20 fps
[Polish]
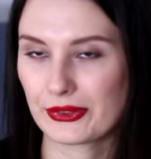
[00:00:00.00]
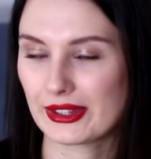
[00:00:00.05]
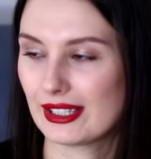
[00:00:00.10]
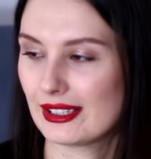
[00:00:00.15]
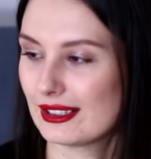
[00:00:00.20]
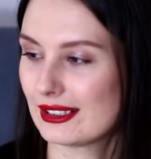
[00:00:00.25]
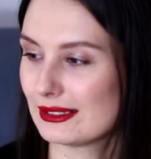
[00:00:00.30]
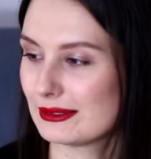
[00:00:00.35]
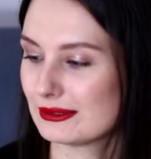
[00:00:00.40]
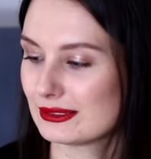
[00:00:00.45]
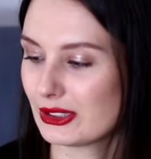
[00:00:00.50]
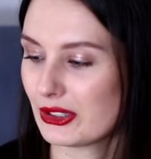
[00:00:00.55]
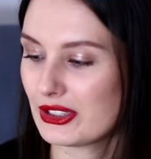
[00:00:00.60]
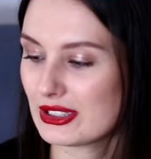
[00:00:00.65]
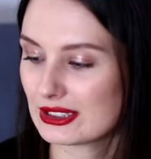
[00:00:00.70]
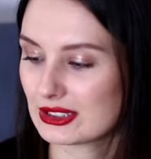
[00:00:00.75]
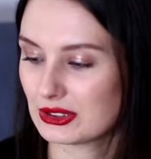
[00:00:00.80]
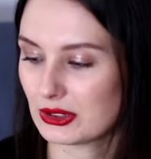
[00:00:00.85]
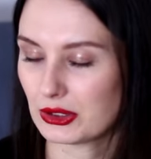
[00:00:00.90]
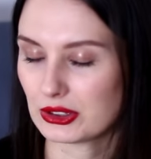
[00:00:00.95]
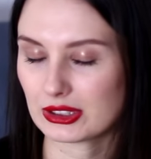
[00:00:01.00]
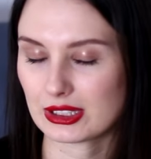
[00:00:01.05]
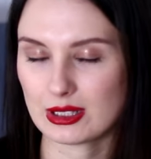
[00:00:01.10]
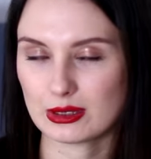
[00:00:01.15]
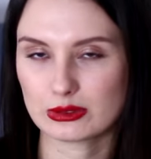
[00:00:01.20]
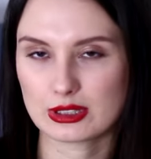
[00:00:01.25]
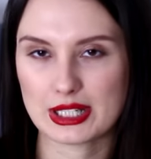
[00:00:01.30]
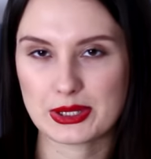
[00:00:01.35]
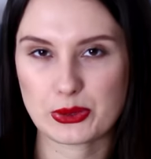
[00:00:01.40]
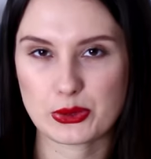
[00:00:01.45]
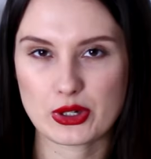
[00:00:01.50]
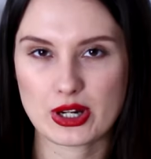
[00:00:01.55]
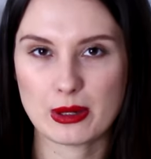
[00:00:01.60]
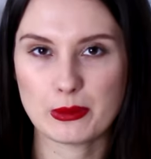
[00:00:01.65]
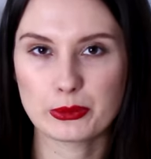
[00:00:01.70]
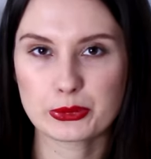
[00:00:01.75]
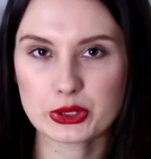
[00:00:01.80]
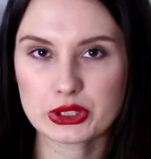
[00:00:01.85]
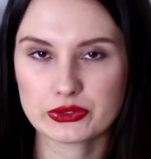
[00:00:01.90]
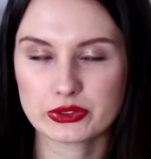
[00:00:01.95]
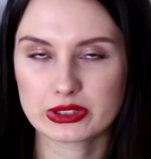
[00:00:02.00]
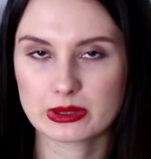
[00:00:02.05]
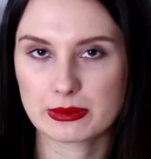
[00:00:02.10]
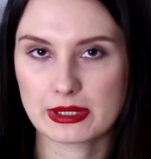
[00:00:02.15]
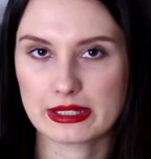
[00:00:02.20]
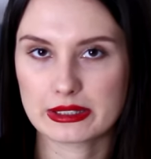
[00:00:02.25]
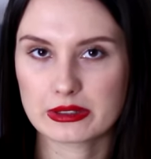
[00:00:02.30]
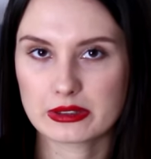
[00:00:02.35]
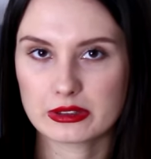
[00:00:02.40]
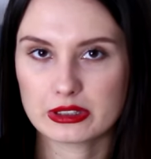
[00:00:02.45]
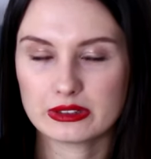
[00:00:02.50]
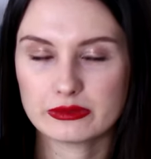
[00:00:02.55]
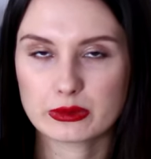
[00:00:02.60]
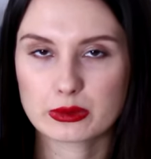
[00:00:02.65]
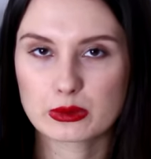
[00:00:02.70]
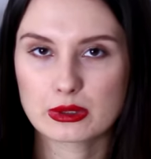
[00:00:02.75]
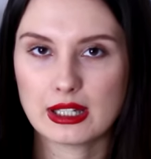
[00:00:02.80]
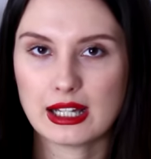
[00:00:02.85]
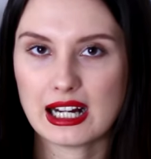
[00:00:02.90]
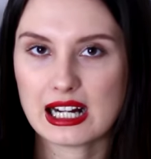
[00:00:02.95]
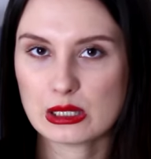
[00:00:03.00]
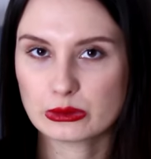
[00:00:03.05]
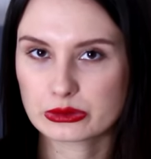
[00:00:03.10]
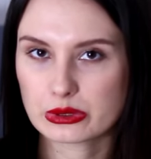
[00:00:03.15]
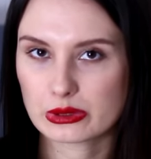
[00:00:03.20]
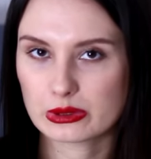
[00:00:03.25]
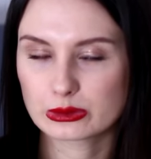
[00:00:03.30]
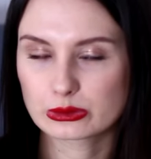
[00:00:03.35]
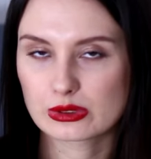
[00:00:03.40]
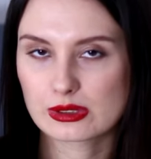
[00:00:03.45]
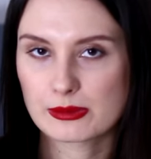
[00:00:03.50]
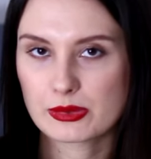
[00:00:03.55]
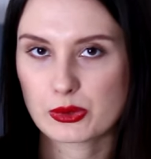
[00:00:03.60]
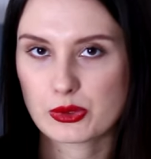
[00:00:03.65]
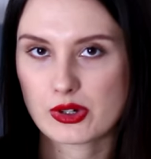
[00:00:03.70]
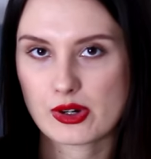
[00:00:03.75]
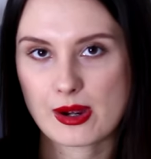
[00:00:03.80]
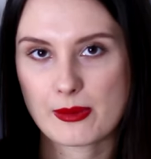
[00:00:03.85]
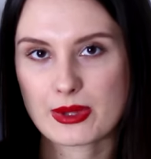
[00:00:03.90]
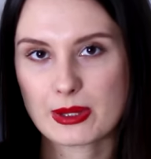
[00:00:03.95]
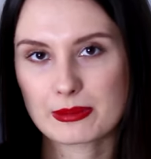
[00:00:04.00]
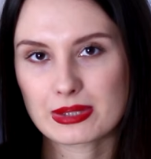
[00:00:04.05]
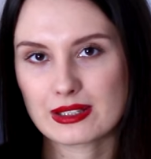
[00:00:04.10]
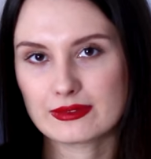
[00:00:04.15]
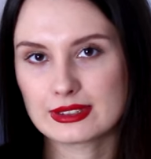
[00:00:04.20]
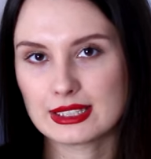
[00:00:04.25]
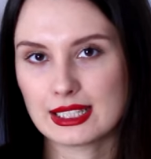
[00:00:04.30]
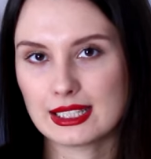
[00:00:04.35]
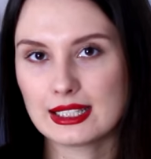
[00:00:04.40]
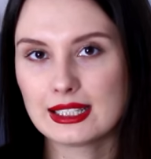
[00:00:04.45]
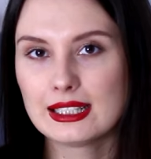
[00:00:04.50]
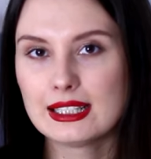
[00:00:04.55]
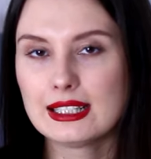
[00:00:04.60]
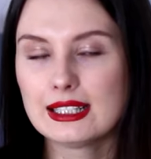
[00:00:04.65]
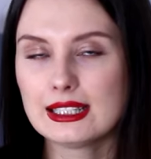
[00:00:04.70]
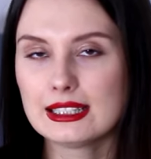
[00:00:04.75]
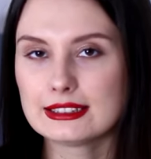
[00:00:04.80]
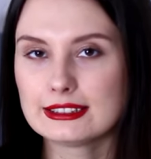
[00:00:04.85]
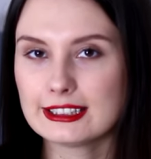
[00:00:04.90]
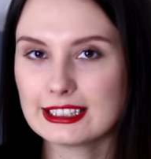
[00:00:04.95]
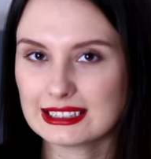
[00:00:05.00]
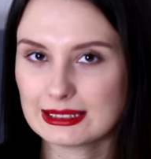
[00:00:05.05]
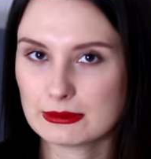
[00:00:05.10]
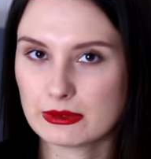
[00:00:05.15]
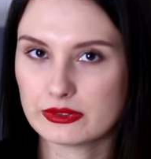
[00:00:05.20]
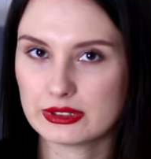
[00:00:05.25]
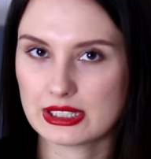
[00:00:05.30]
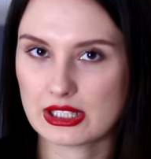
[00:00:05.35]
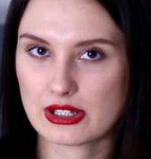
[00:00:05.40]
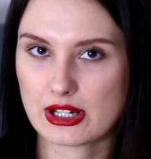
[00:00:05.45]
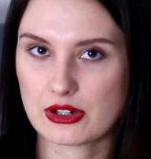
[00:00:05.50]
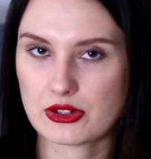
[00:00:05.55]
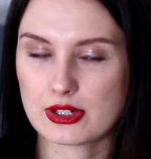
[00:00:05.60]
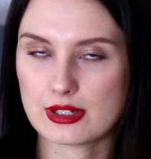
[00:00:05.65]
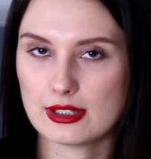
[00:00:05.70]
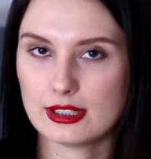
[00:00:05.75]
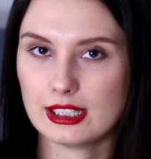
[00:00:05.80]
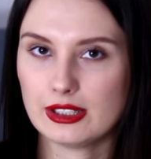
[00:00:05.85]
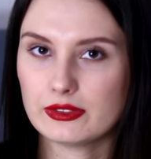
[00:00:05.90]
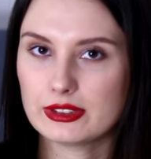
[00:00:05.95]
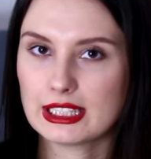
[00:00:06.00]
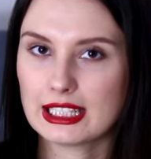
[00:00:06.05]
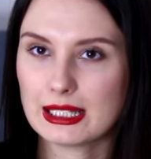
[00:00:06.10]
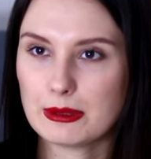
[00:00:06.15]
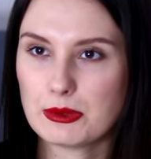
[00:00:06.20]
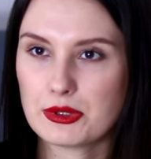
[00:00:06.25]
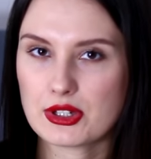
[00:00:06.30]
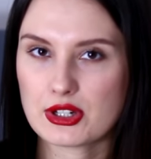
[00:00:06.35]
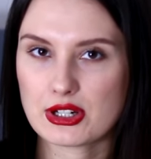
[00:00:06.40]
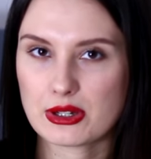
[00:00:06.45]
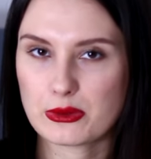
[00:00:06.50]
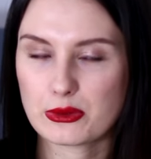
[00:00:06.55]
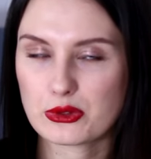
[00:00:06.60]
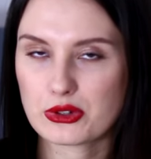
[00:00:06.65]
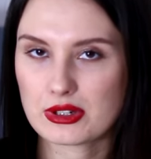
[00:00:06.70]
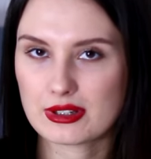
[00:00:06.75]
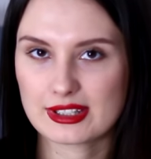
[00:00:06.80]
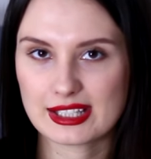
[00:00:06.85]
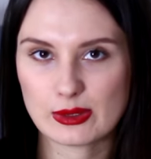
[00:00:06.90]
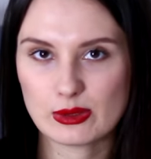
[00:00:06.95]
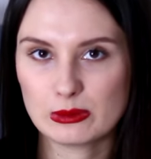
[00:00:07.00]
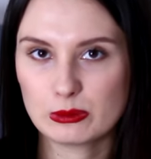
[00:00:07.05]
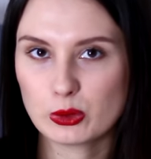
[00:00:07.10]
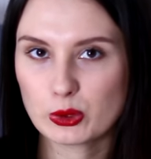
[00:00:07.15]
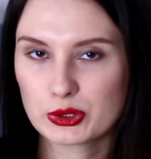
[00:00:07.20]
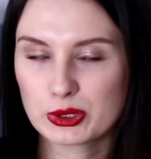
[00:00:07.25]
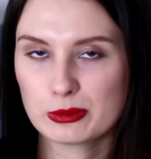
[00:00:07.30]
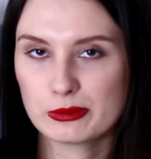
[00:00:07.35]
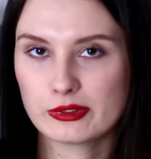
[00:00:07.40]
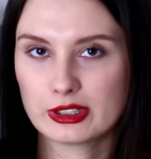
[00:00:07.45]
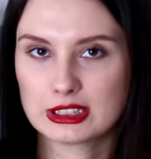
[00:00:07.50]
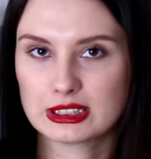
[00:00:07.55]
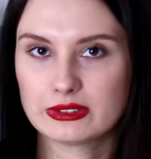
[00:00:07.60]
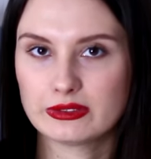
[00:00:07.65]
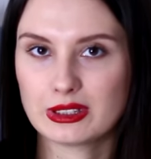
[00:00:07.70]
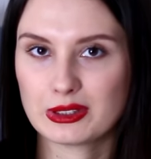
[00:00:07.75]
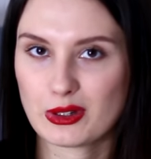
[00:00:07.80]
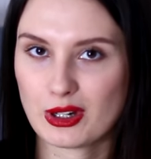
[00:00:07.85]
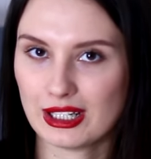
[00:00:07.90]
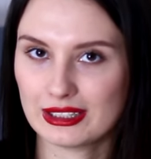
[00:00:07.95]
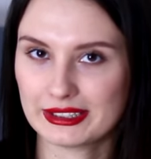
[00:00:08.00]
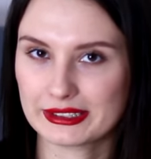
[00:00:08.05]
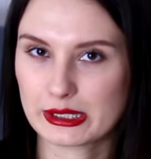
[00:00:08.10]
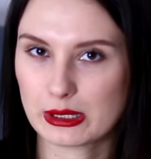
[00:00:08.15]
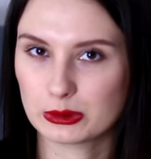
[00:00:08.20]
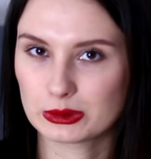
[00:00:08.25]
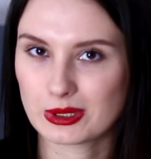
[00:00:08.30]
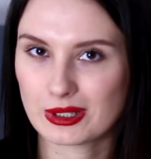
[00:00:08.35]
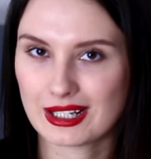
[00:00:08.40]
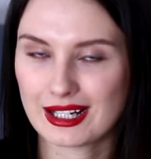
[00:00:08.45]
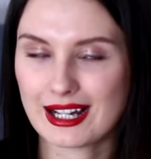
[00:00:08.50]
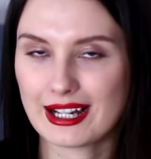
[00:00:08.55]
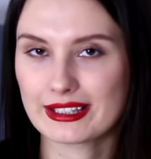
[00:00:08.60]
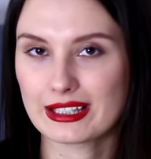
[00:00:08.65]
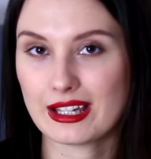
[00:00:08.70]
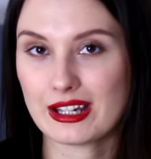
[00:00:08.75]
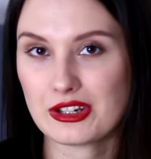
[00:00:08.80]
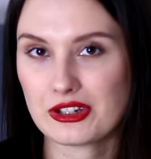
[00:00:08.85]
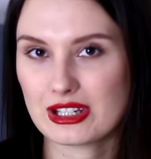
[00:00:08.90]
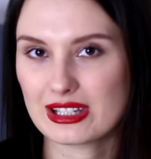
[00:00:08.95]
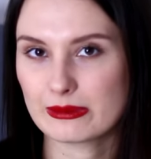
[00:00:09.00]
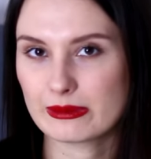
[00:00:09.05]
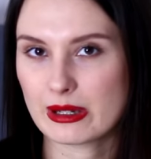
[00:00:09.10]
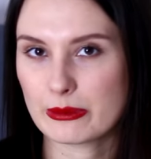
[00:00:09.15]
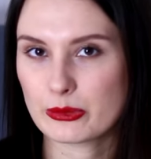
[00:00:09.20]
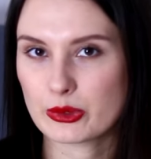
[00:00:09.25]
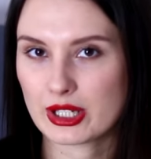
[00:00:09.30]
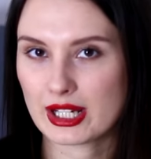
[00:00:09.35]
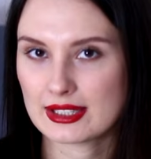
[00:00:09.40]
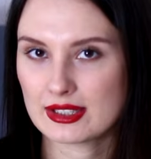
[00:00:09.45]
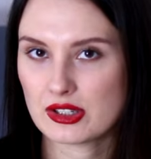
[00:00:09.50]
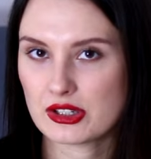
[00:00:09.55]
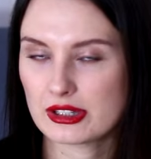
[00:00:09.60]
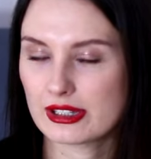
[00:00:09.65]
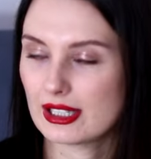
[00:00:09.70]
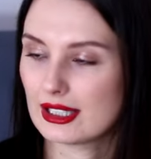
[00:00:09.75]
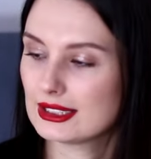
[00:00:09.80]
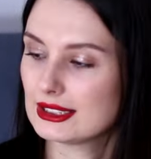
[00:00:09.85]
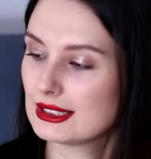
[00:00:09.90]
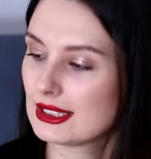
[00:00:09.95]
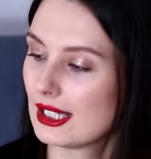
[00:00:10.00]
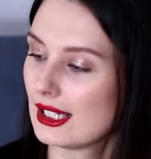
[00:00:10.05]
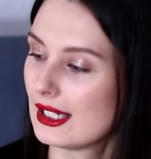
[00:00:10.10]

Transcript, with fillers: E, to jest książka, o której słyszałam mnóstwo dobrego i w ogóle autor, o którym słyszałam naprawdę niesamowite rzeczy i wydaje mi się, że już cały BookTube właściwie kocha tego autora, a ja jeszcze nie miałam okazji czytać